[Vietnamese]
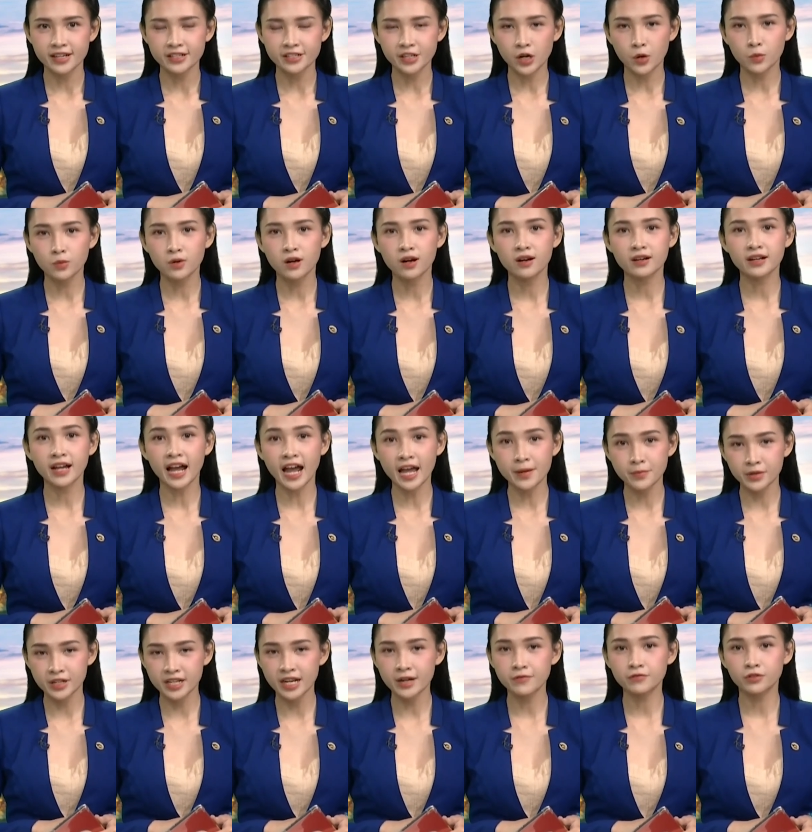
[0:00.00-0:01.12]
trong hơn
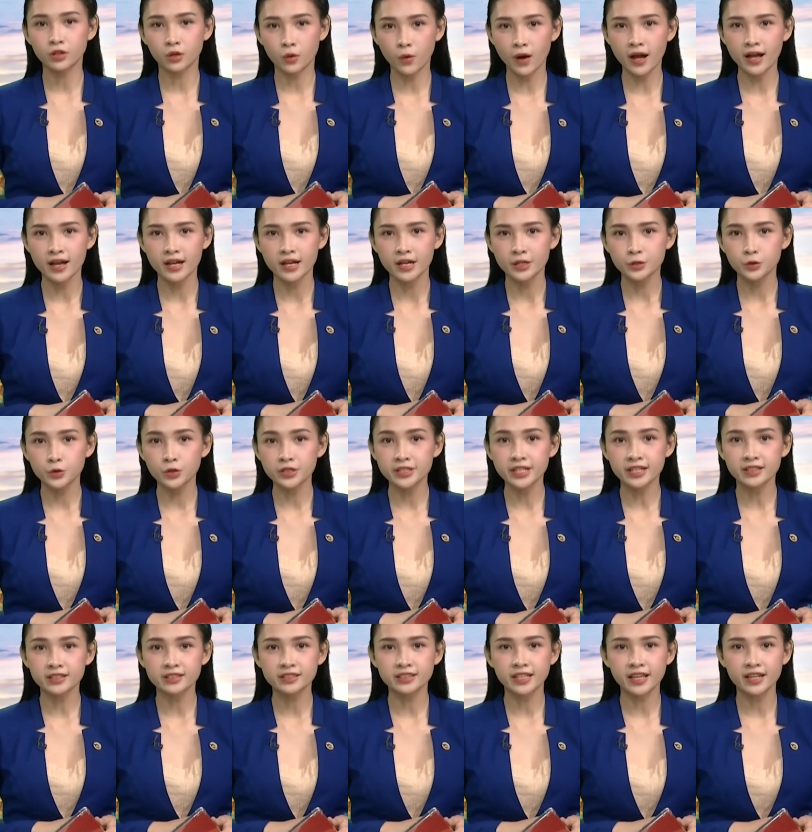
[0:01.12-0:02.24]
20 năm vừa qua, chuyên gia
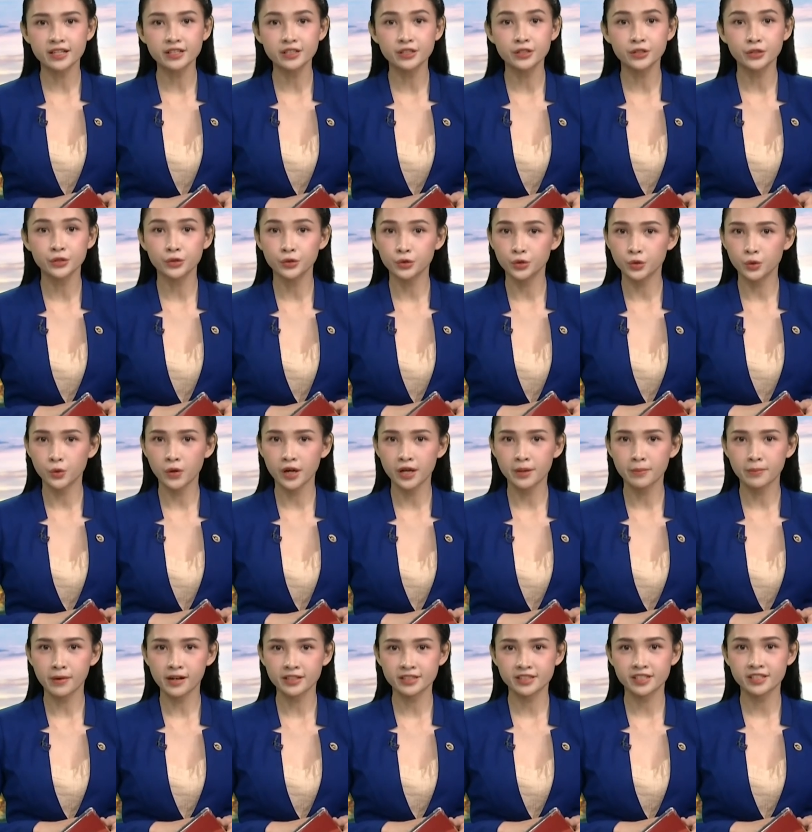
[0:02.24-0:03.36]
kinh tế người Uruguay
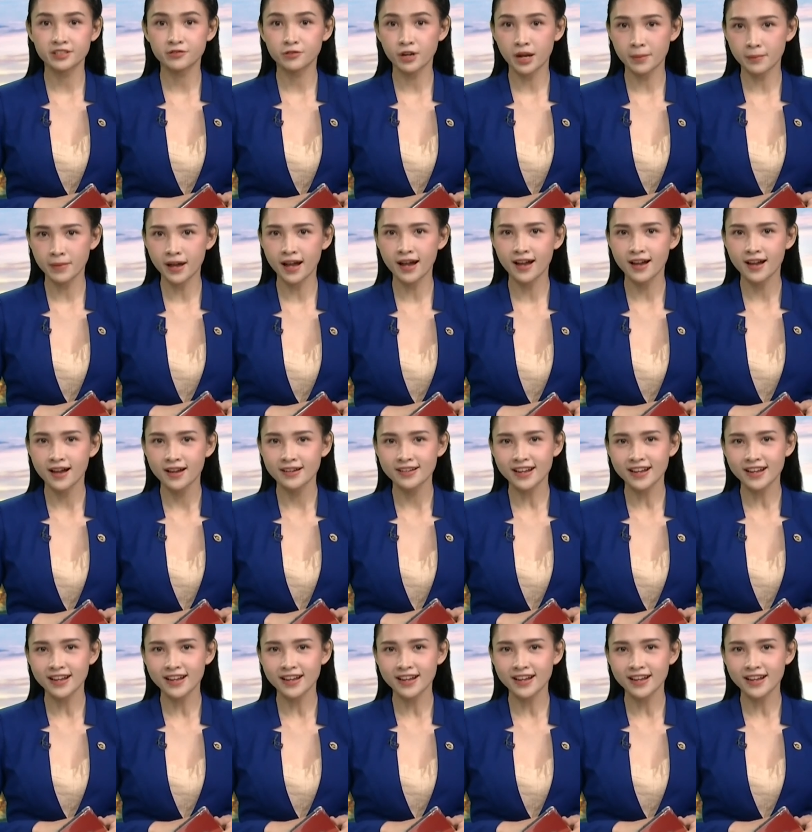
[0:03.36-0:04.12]
Martin Rama